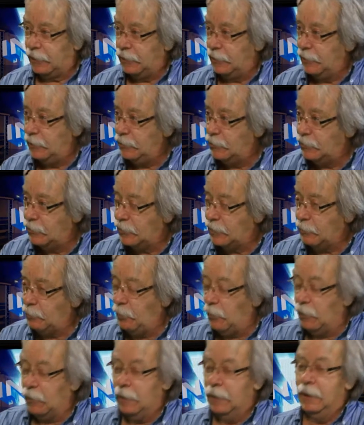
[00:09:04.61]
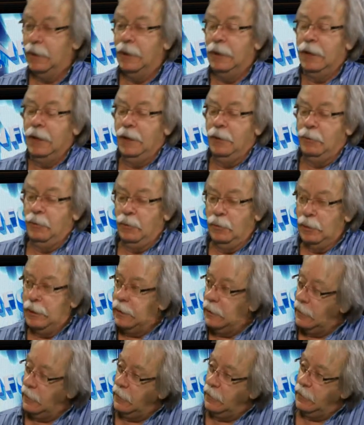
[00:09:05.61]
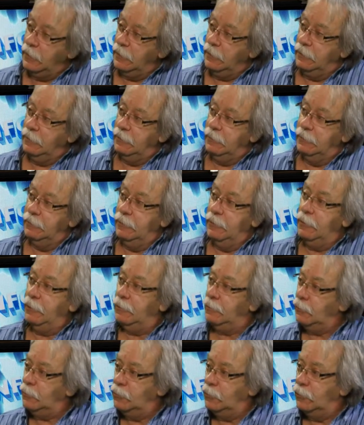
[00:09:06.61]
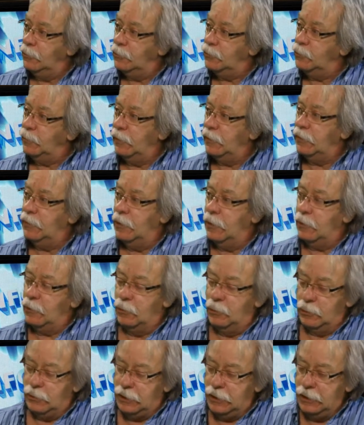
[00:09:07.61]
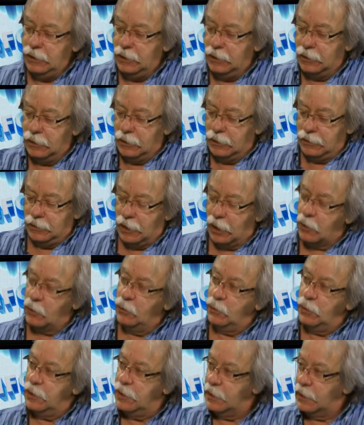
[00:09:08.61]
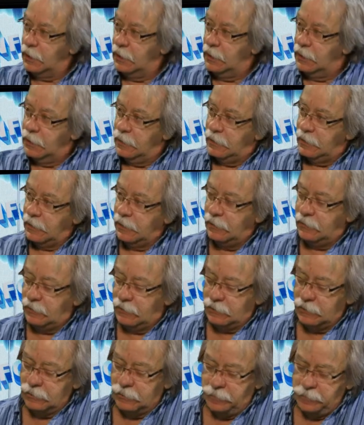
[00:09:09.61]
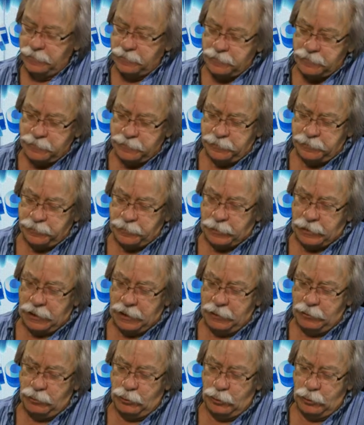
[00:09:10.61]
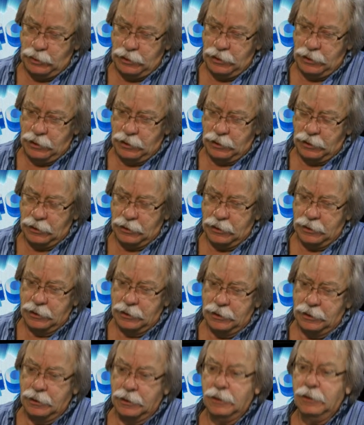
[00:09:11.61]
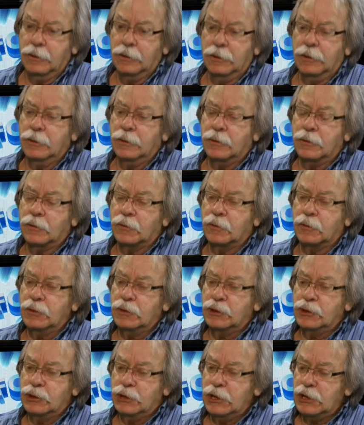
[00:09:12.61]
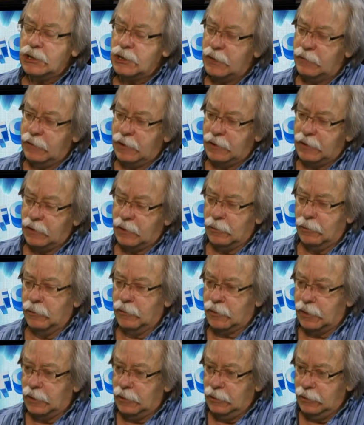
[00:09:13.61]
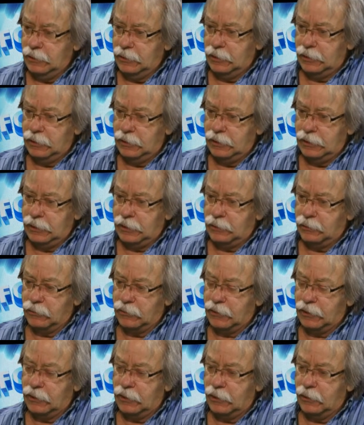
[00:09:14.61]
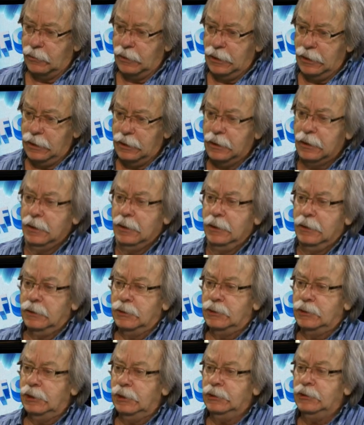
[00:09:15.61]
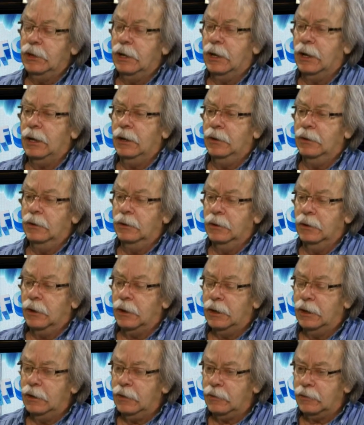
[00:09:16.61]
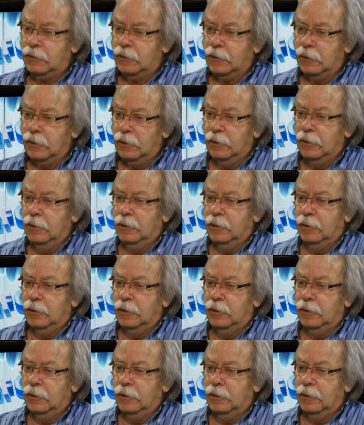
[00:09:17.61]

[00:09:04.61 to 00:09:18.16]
je ne sais pas. Mais je pense que euh, pas de non, non, je pense qu'il y a un côté, euh, un côté tradition. tradition, oui. Et puis, euh, ce que je cherche avec ces concerts-là, de, les concerts de Noël, je cherche à rendre l'orchestre